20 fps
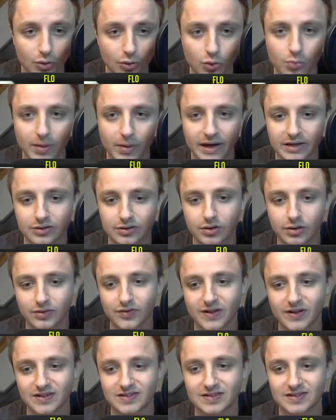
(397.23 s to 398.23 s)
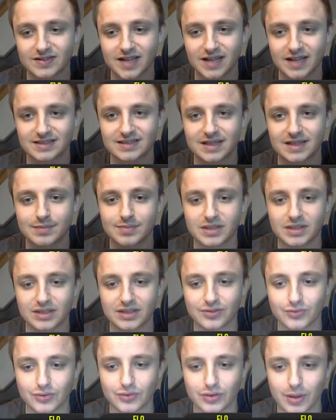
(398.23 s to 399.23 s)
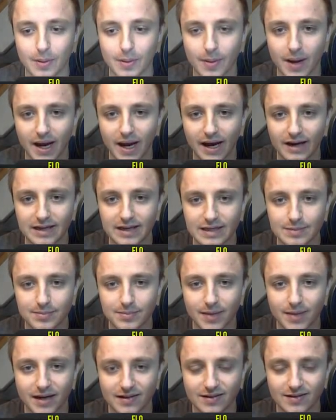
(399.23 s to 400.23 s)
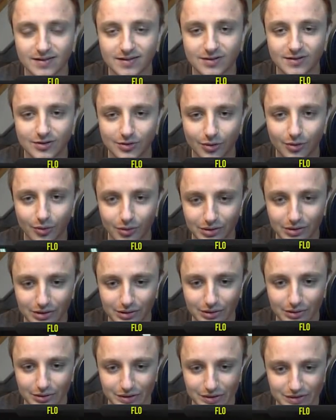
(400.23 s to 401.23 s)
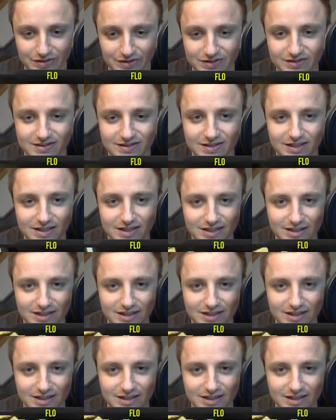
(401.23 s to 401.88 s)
Oh mein Gott, was ist das denn bitte für eine Animation, Jungs?